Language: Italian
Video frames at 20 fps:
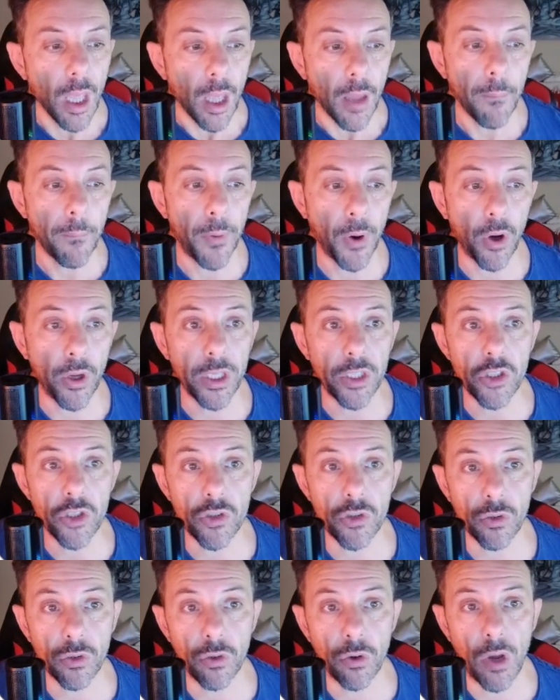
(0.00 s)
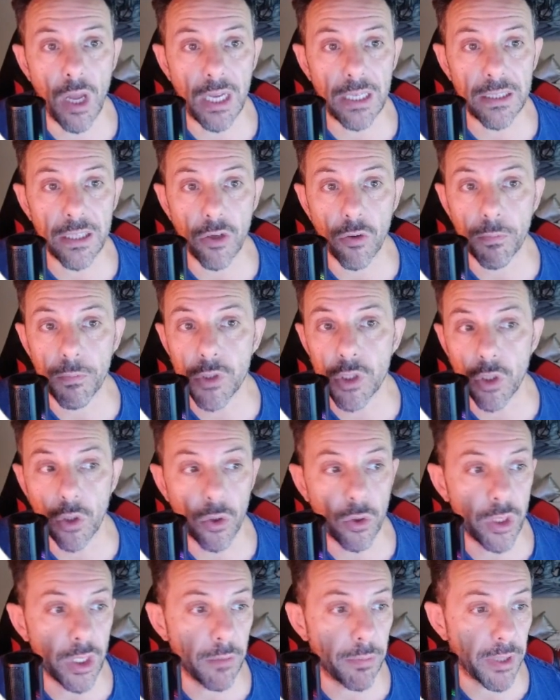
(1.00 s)
Poi ci sono altre
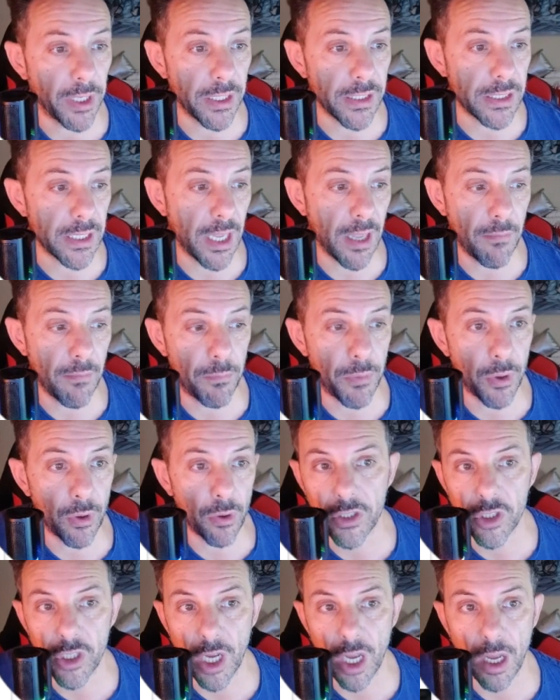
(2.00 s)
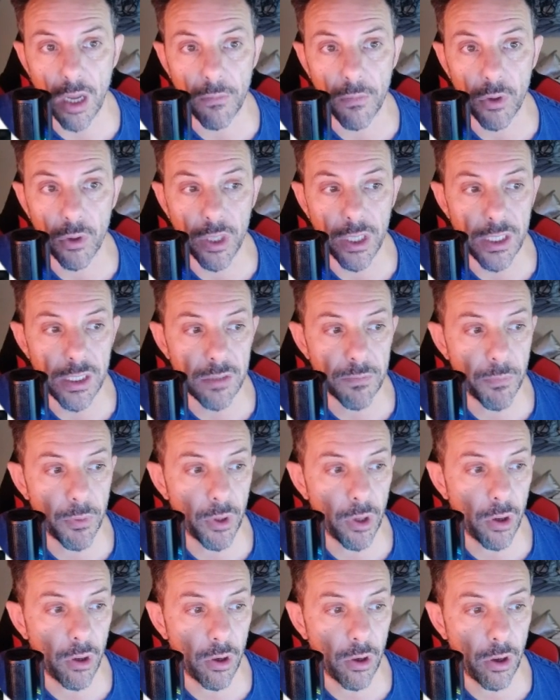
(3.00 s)
opzioni, per esempio, diciamo,
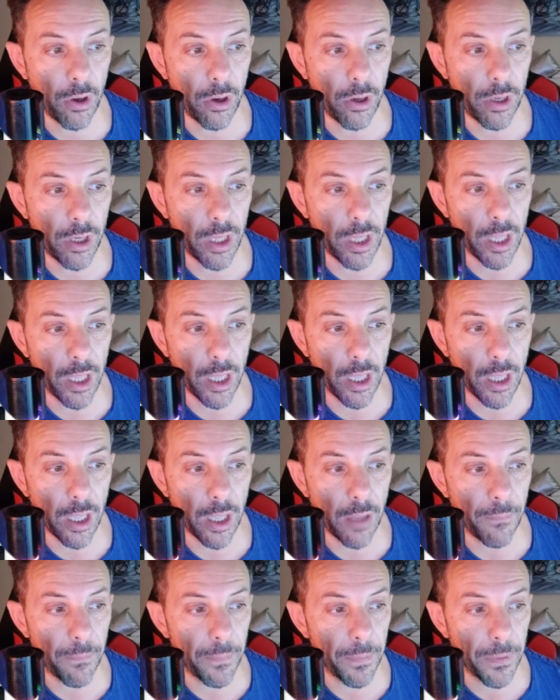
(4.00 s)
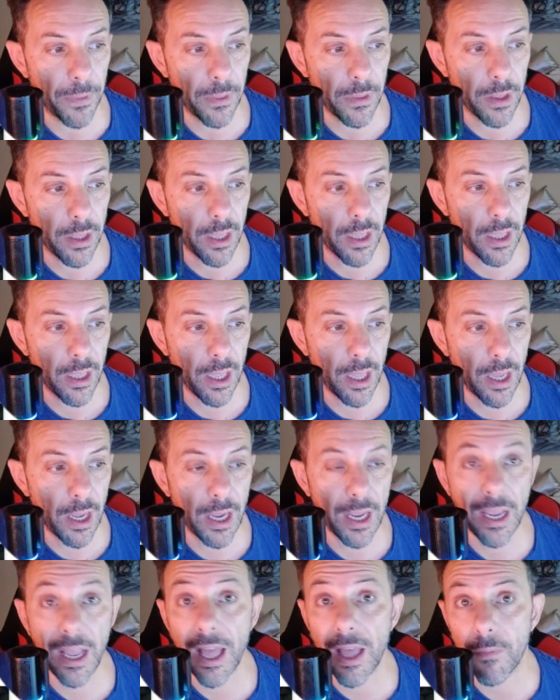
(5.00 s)
Explore, eh,
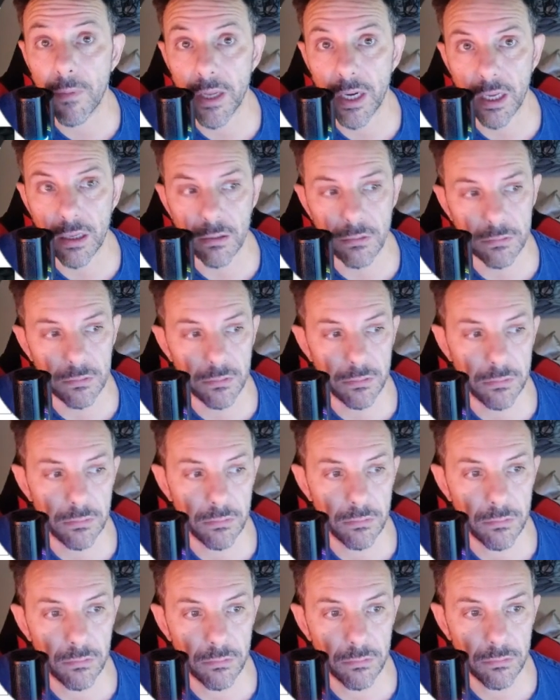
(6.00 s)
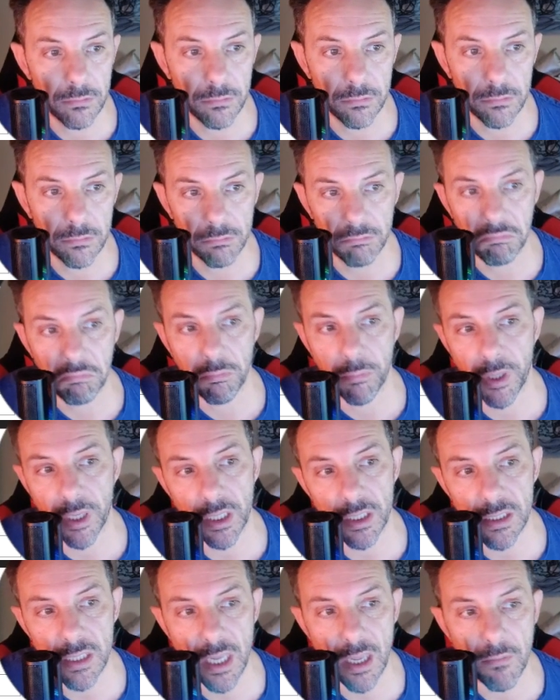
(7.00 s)
Camera, per
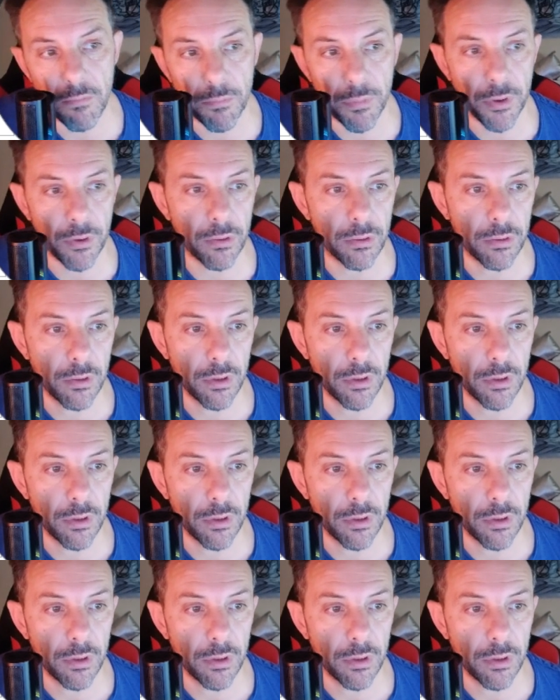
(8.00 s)
esempio.